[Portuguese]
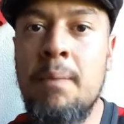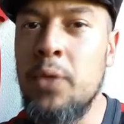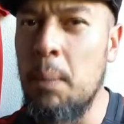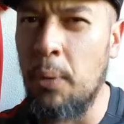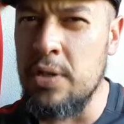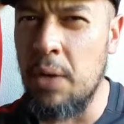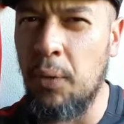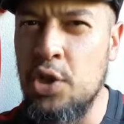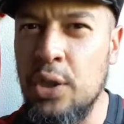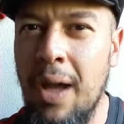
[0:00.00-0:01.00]
Depois eu
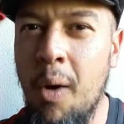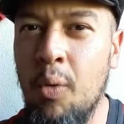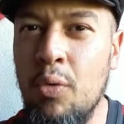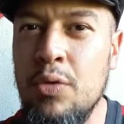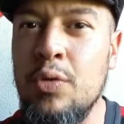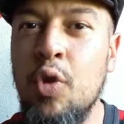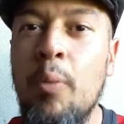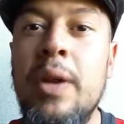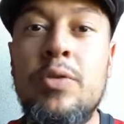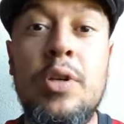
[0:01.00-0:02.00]
vou te dar alguns
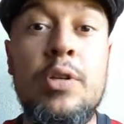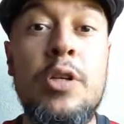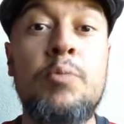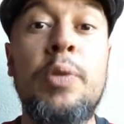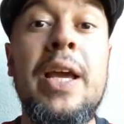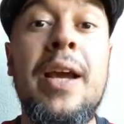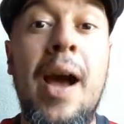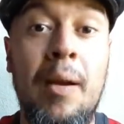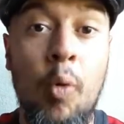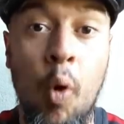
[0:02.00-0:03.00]
números e te
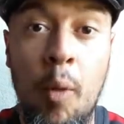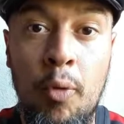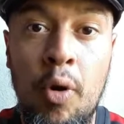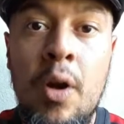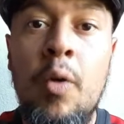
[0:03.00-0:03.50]
explicar como